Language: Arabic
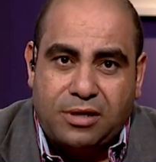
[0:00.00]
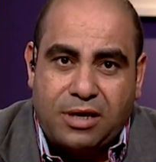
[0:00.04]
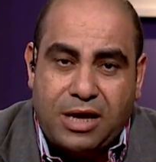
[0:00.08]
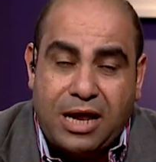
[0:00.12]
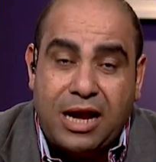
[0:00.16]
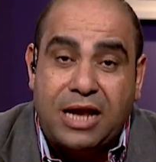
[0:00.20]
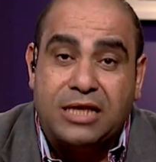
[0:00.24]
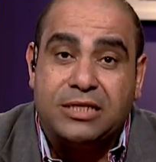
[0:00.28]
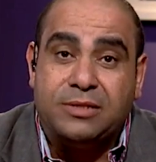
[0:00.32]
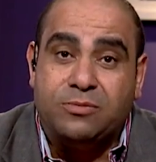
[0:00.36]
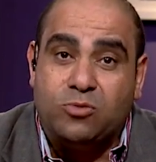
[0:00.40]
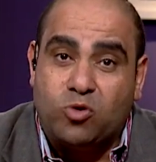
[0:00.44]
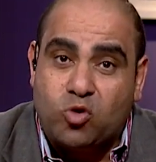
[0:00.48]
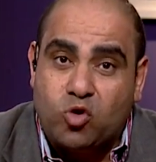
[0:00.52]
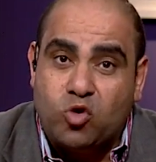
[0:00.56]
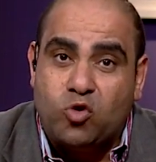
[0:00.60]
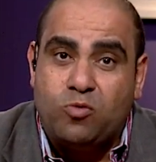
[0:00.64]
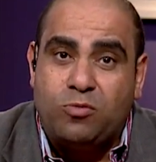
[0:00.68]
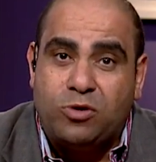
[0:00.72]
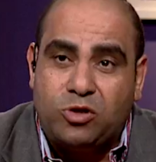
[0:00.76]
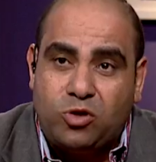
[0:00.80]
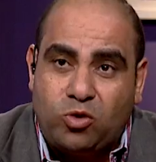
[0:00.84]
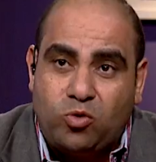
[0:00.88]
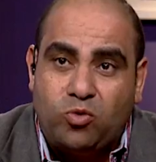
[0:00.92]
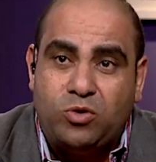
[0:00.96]
هل لازم يكونوا
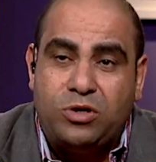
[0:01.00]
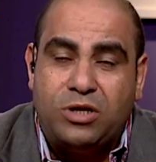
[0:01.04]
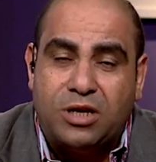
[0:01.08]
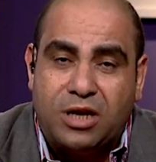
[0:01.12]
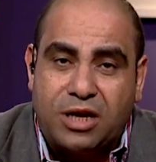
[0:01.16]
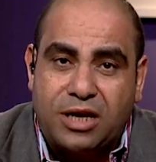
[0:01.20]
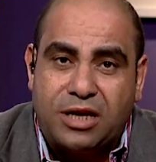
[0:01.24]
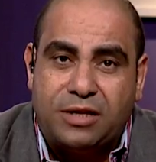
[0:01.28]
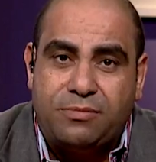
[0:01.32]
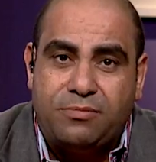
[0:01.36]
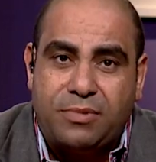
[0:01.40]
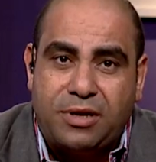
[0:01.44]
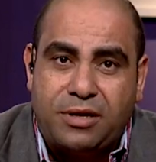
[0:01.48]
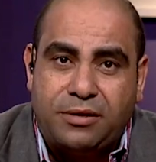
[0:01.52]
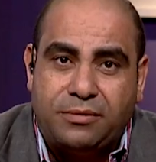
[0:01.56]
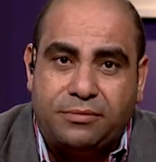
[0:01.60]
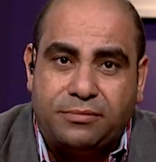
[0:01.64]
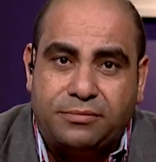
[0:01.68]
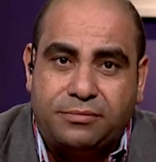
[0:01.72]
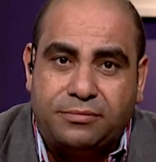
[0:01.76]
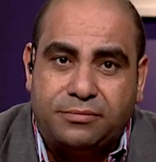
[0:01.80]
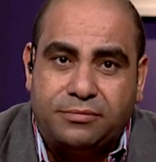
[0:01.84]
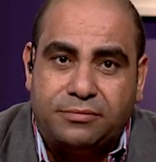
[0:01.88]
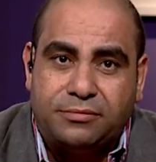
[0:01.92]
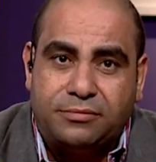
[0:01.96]
مدعوين للخدمة؟
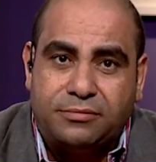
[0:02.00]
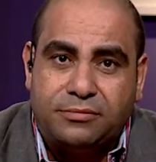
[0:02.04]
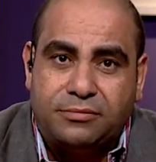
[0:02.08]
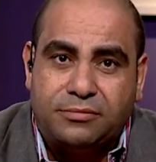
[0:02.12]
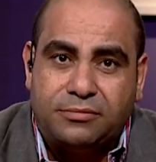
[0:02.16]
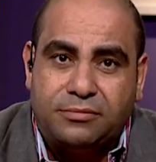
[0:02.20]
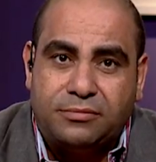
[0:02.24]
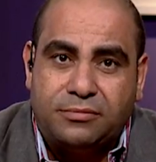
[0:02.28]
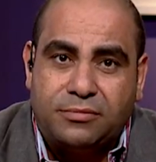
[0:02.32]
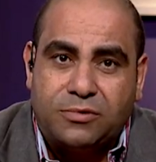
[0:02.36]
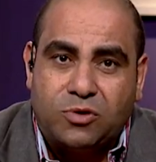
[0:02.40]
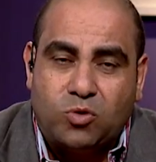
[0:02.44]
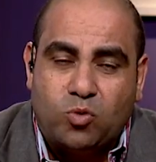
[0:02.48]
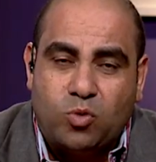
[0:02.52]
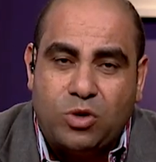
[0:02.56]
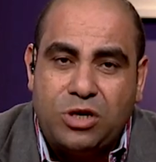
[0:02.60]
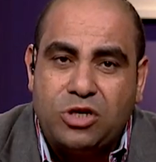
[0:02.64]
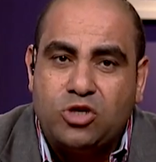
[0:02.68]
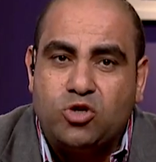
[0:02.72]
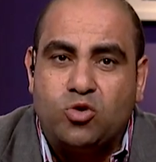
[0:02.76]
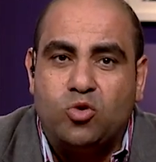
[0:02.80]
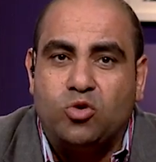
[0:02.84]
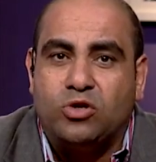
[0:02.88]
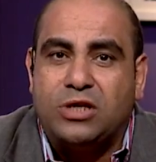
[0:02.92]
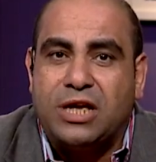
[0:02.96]
وإيه
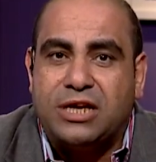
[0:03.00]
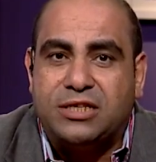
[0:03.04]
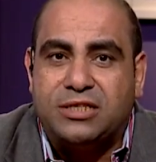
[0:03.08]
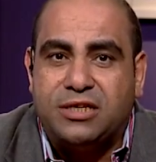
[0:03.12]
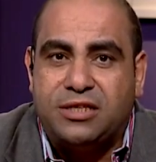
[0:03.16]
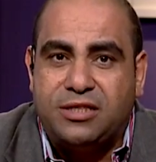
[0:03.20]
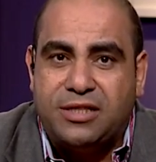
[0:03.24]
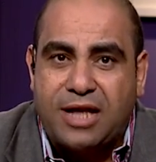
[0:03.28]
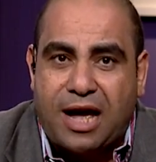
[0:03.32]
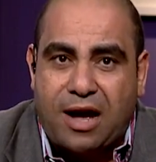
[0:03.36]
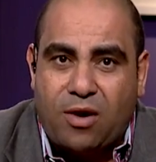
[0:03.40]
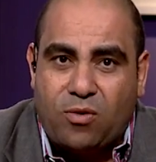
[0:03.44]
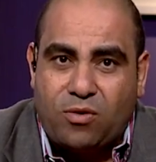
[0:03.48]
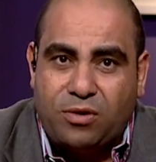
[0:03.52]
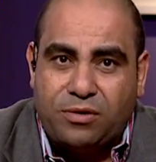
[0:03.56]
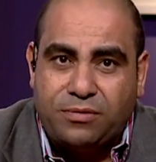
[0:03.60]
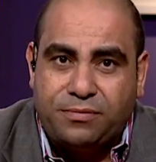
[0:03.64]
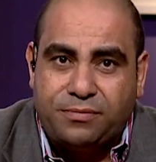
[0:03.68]
شروط هذه الدعوة؟